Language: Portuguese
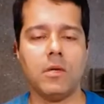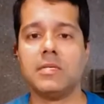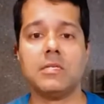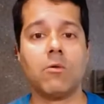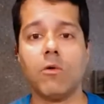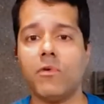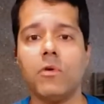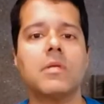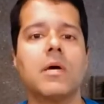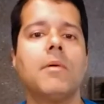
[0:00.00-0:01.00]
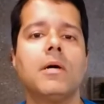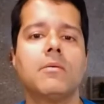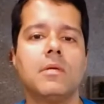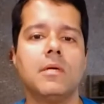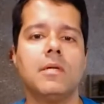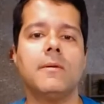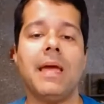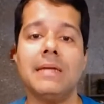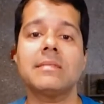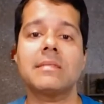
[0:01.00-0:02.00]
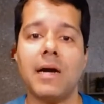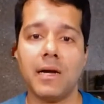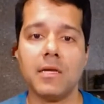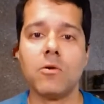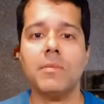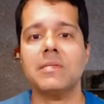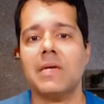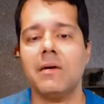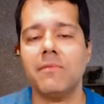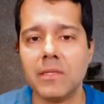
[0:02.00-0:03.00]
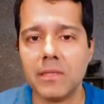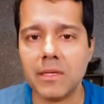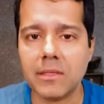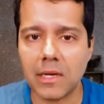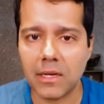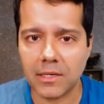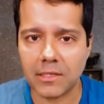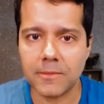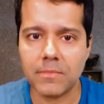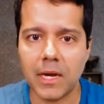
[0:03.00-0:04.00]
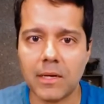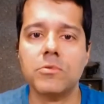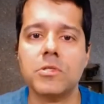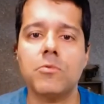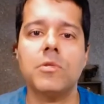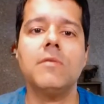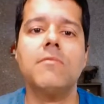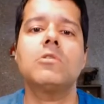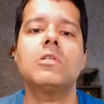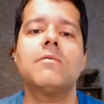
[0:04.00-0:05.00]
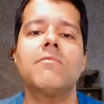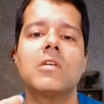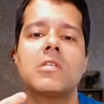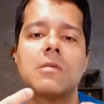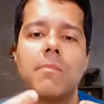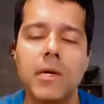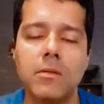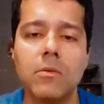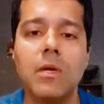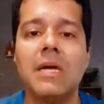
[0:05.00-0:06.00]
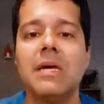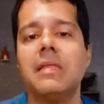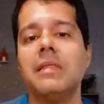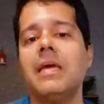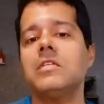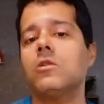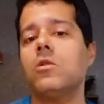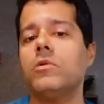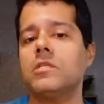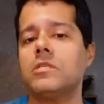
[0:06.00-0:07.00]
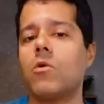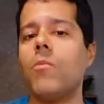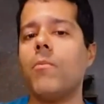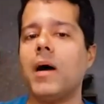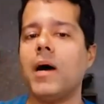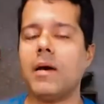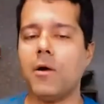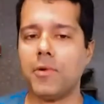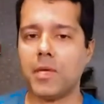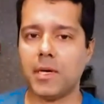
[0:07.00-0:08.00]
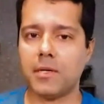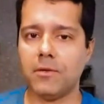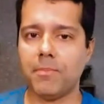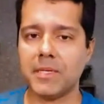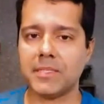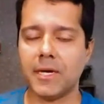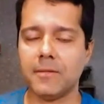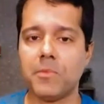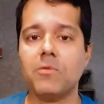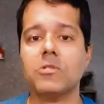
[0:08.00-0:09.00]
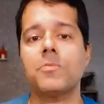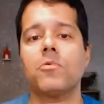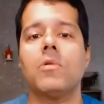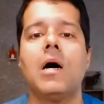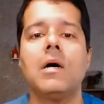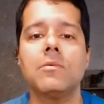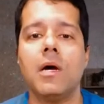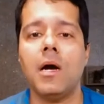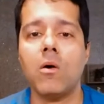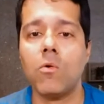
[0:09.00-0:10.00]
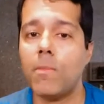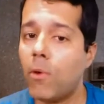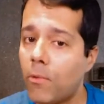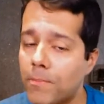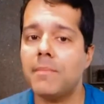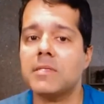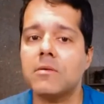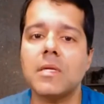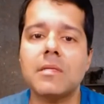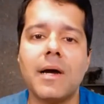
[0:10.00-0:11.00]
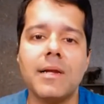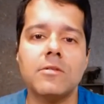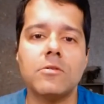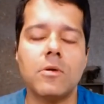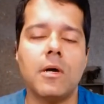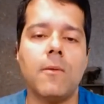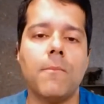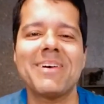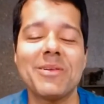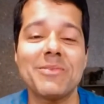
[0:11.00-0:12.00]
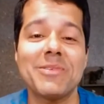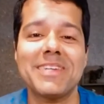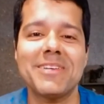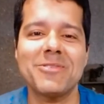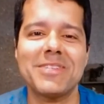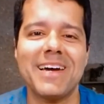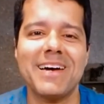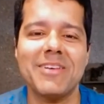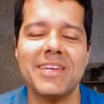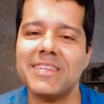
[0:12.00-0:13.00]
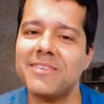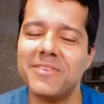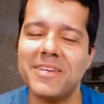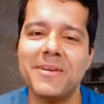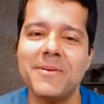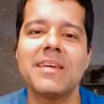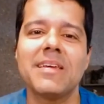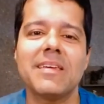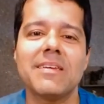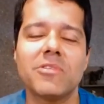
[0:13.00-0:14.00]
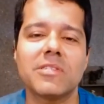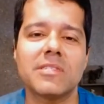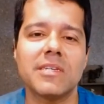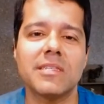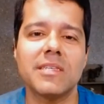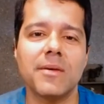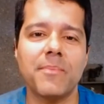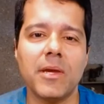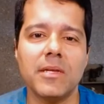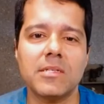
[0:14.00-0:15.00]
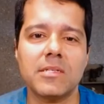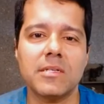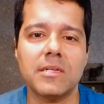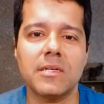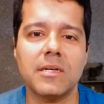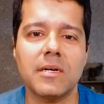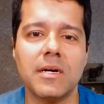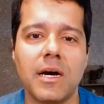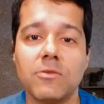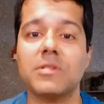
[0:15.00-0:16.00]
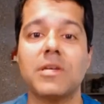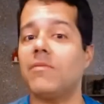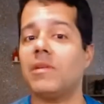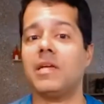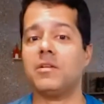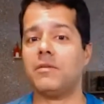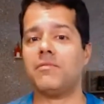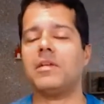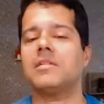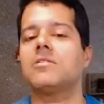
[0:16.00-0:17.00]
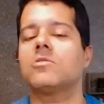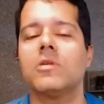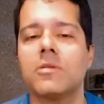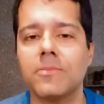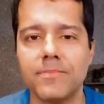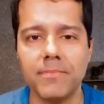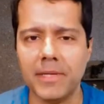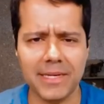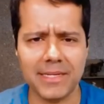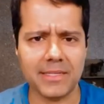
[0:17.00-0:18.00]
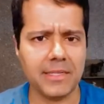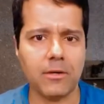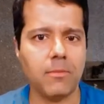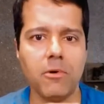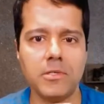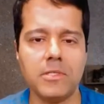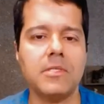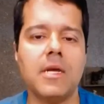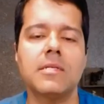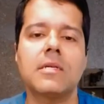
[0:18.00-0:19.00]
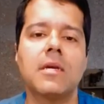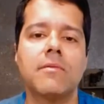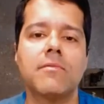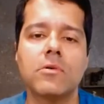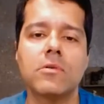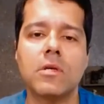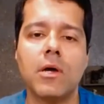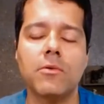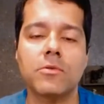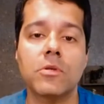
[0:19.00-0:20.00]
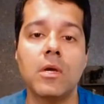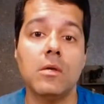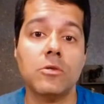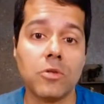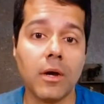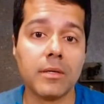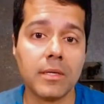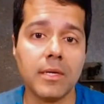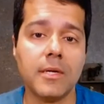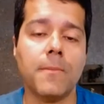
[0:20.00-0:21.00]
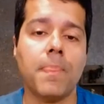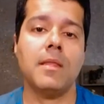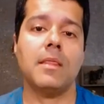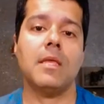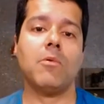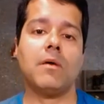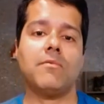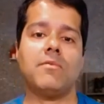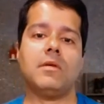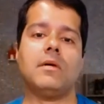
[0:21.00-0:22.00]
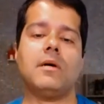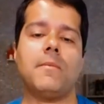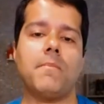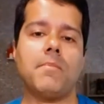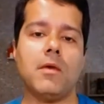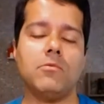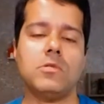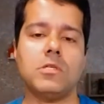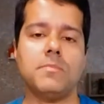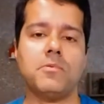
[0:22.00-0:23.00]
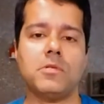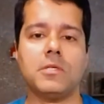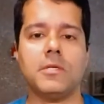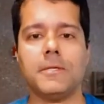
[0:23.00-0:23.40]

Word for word: seja qual for o tamanho dele, entrar e começar a vender na internet. Tá? Seu nível de investimento nem de longe se compara ao que era no passado. Então, isso, por um lado, é algo bom. Mas tem um detalhe adicional. Quando você anunciava na TV e você de repente eh, anunciava lá numa vela das oito, beleza, tem um monte de gente que ia ver o seu anúncio. Só que não havia nenhum tipo de